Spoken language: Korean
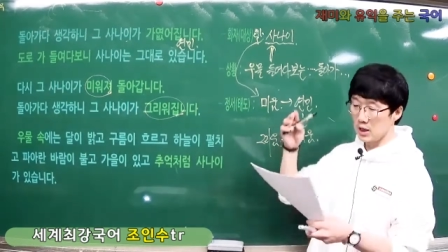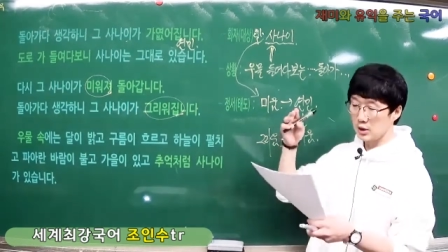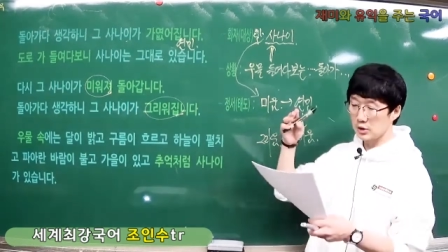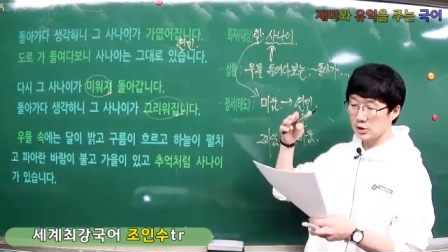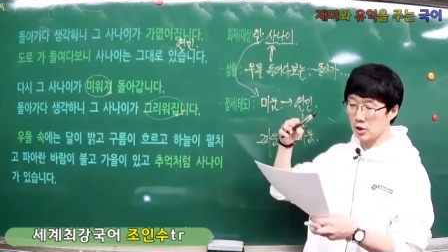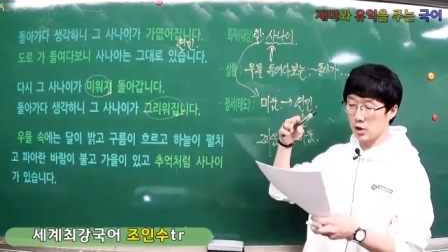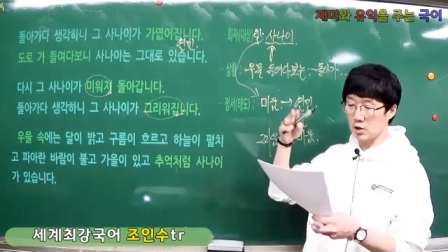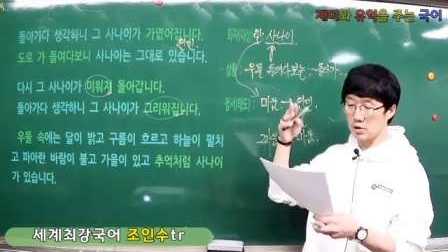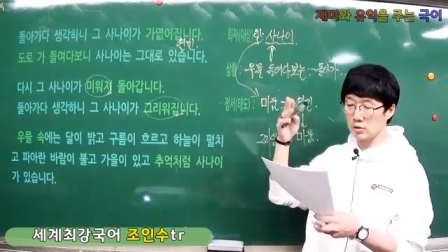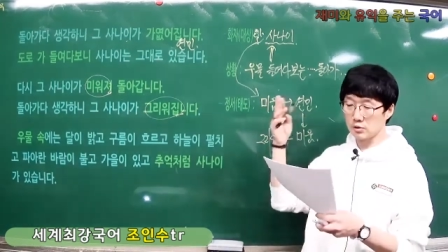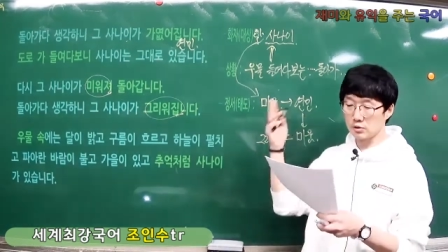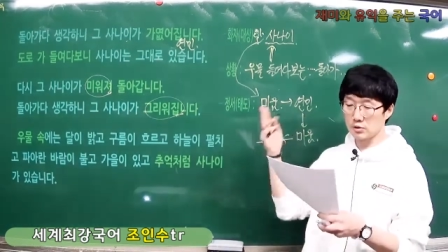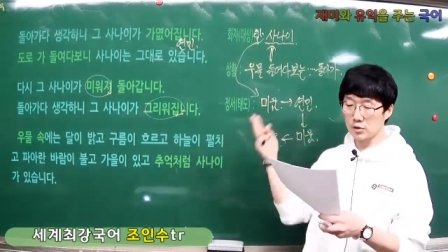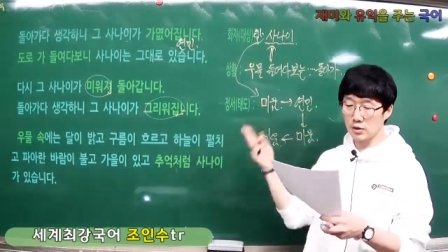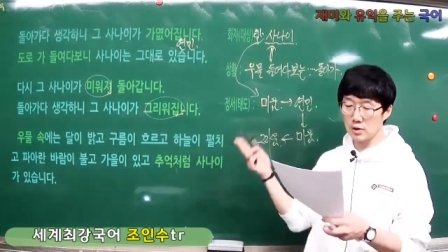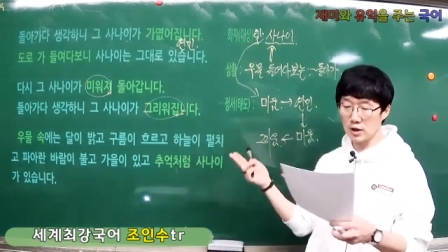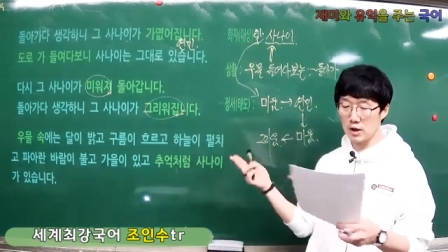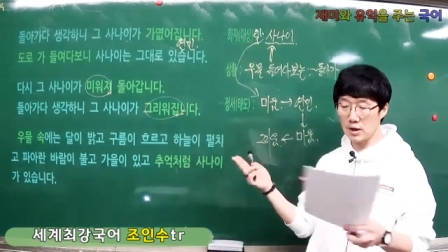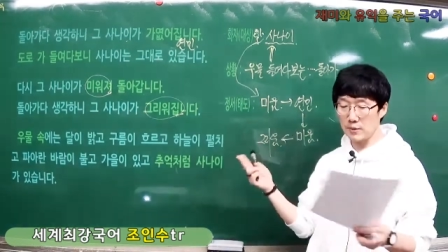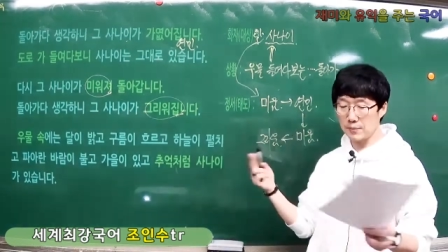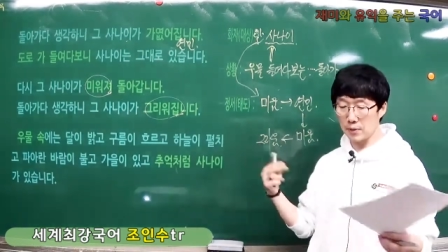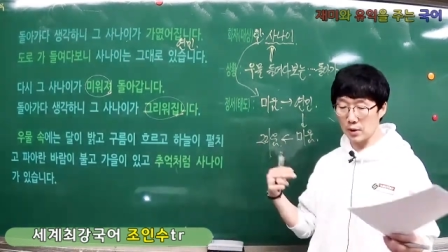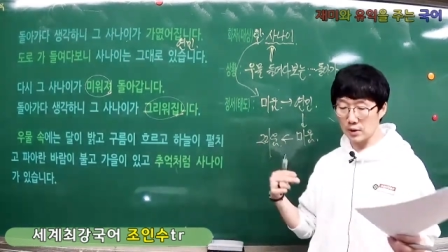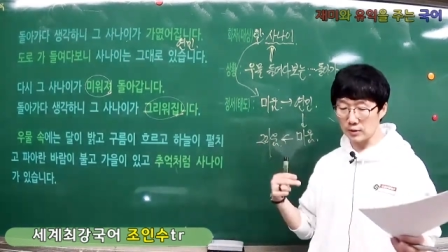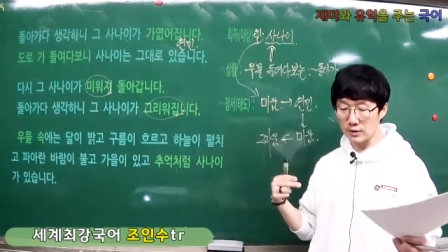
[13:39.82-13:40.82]

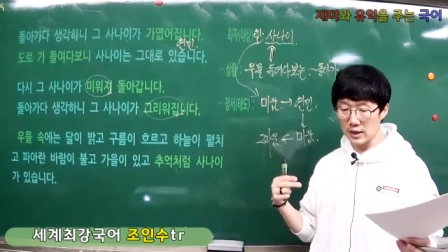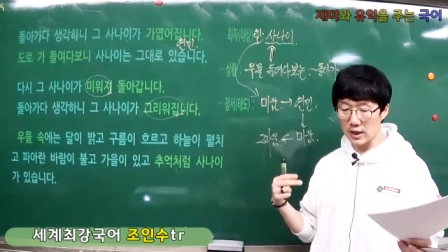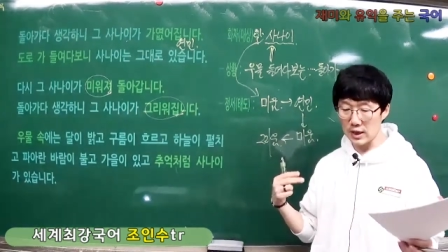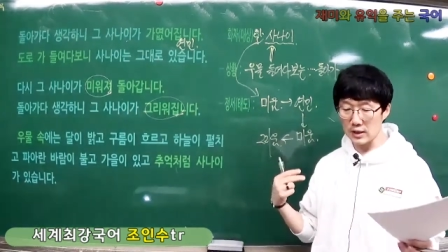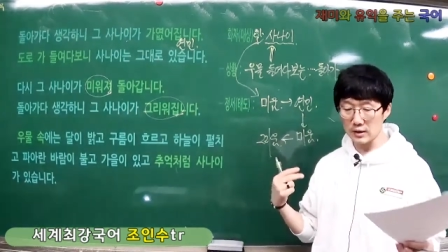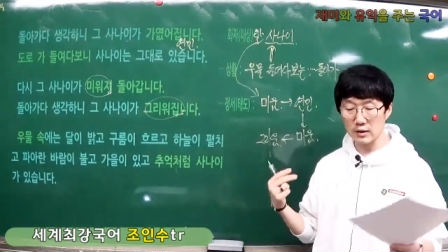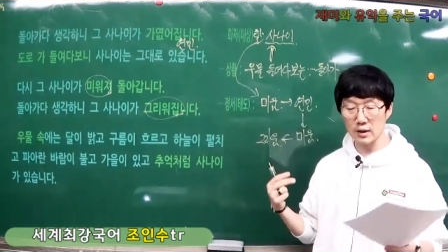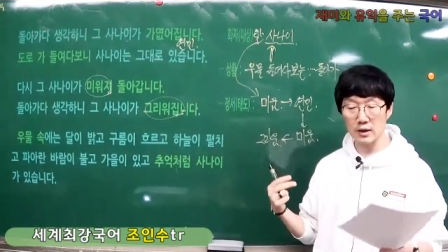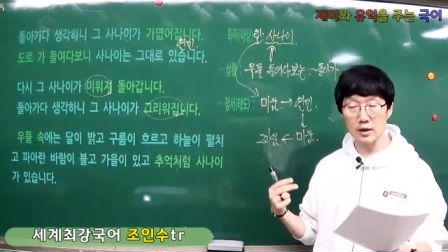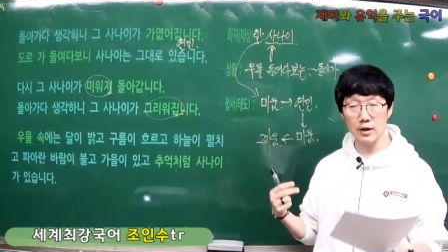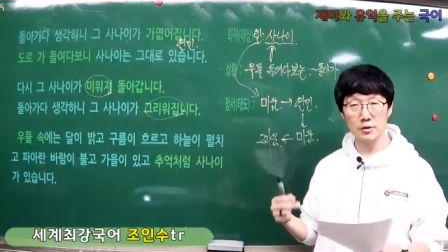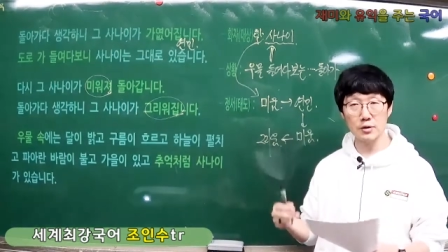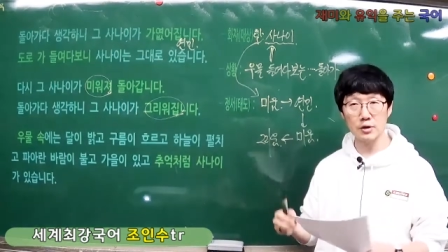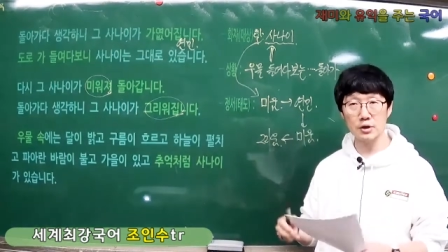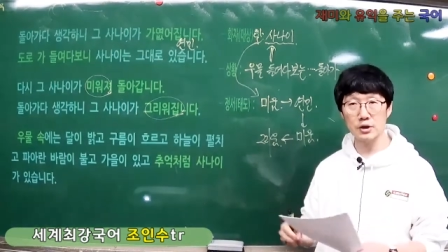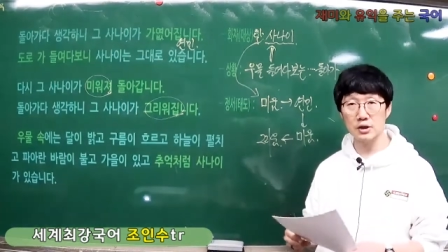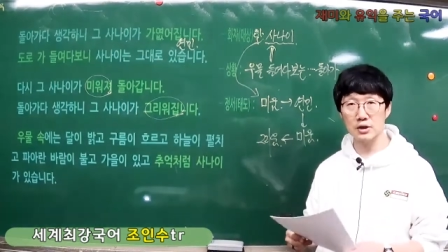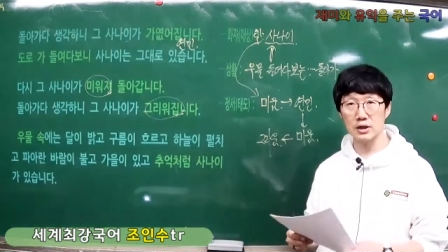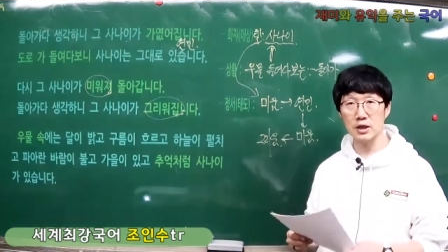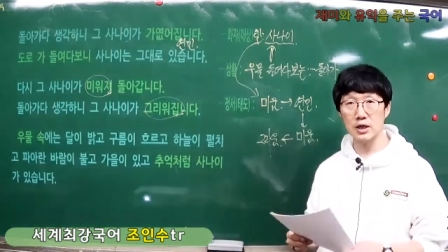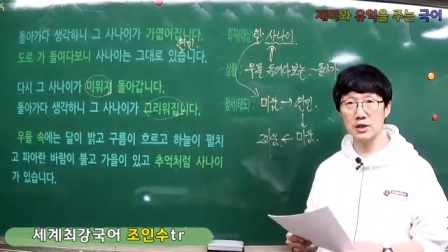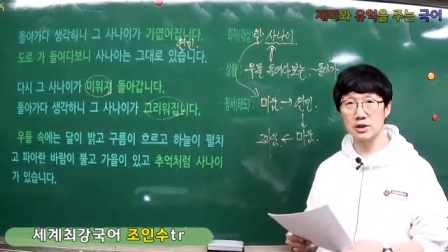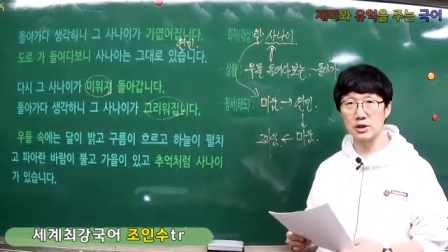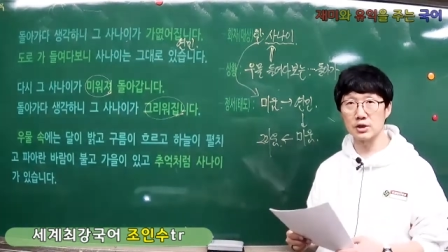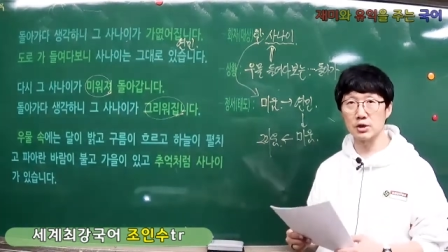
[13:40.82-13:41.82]
정서의 변화에 따라서
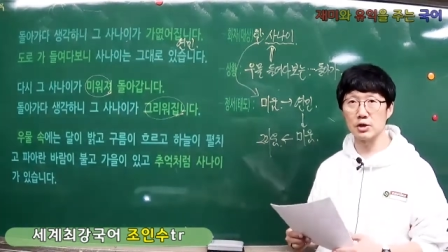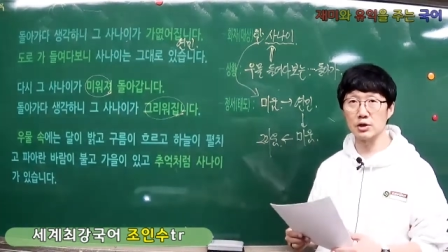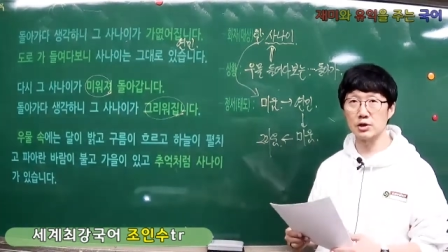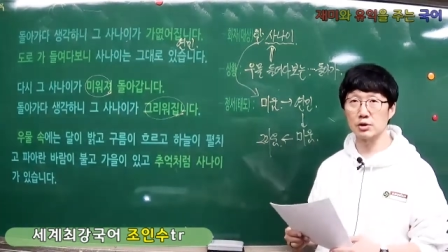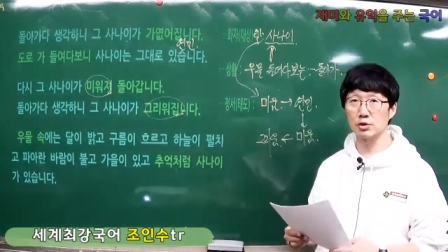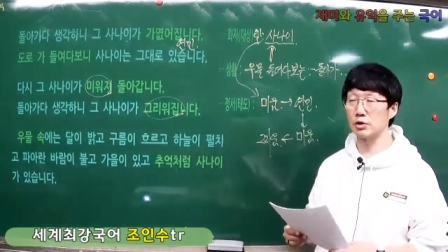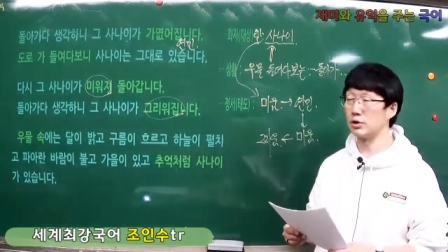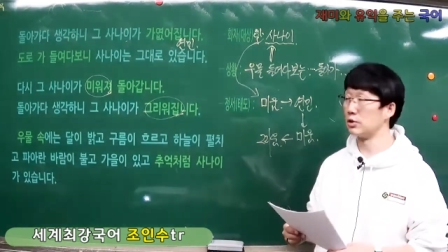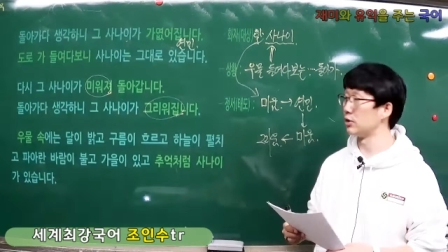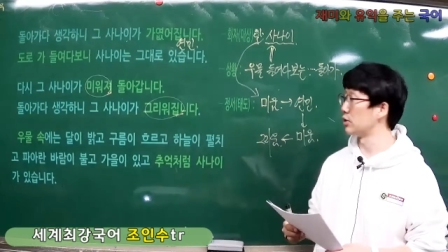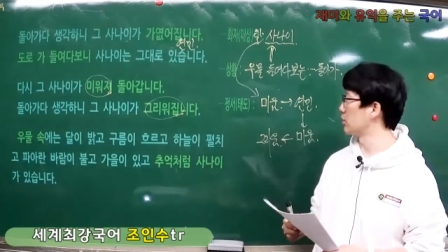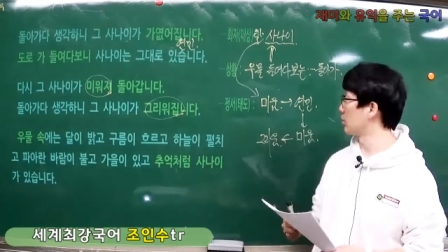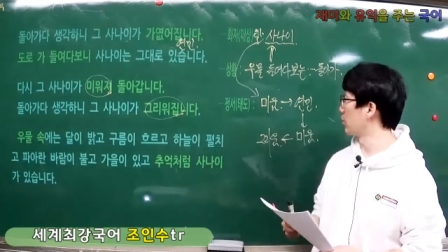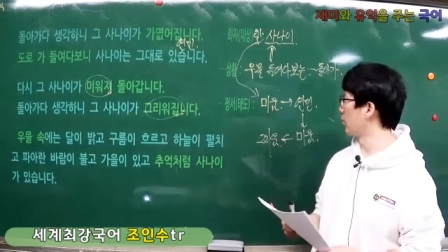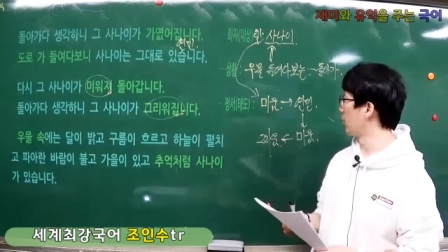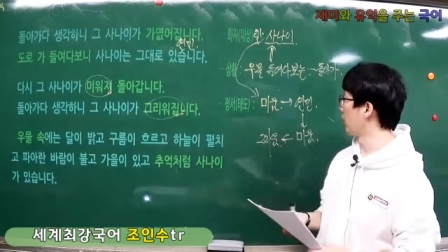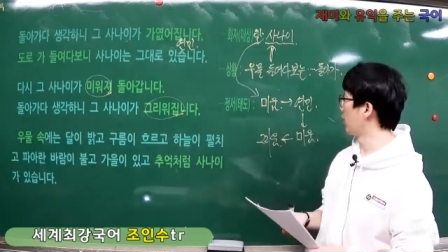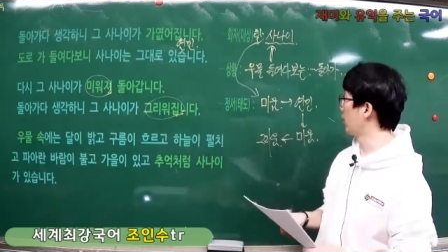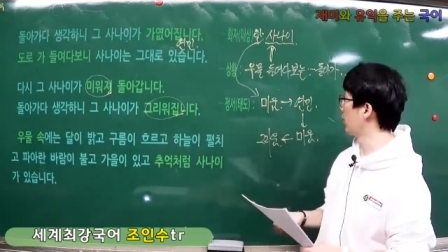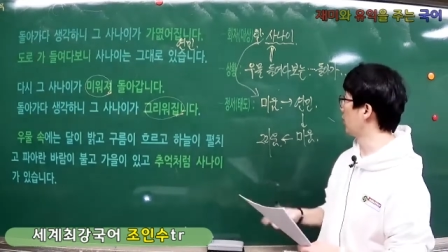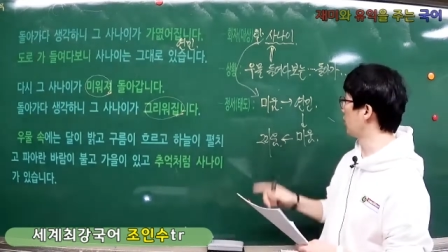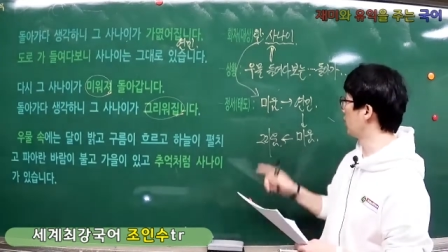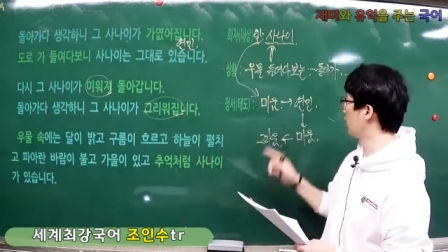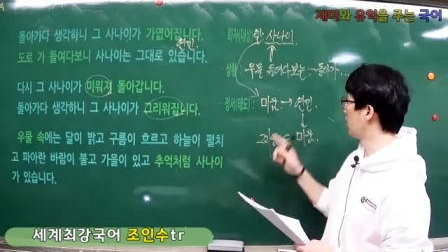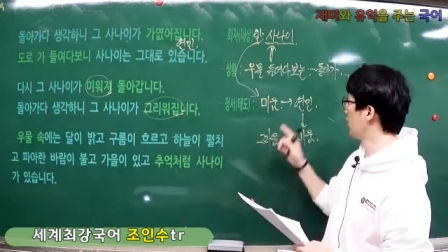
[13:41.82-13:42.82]
시가 지어지고 있는 거예요.